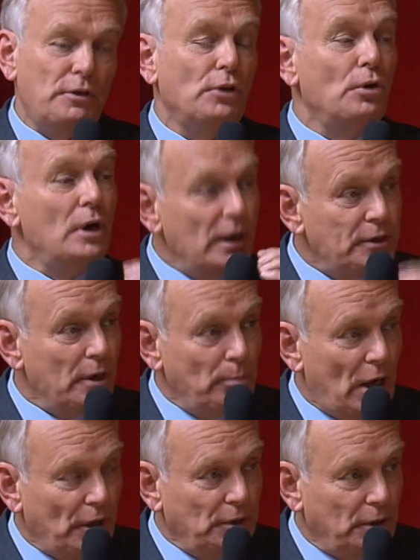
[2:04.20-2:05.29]
ça veut dire de
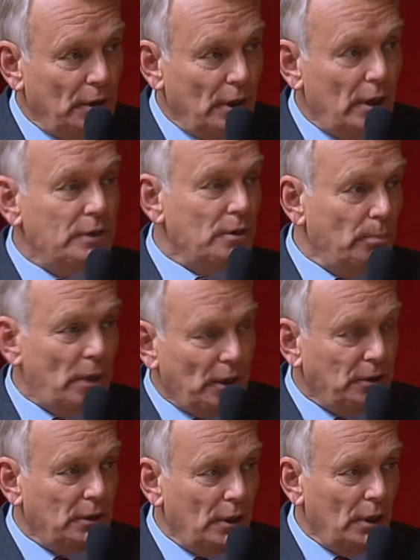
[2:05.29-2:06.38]
l'exemplarité. Et
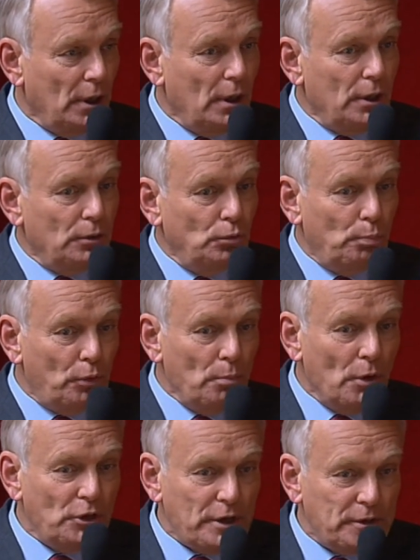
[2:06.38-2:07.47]
l'exemplarité du plus
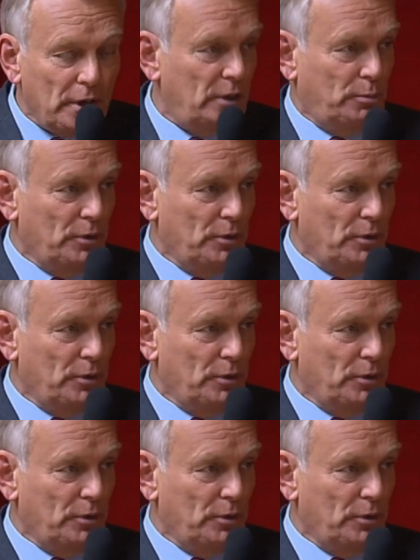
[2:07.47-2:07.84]
modeste des des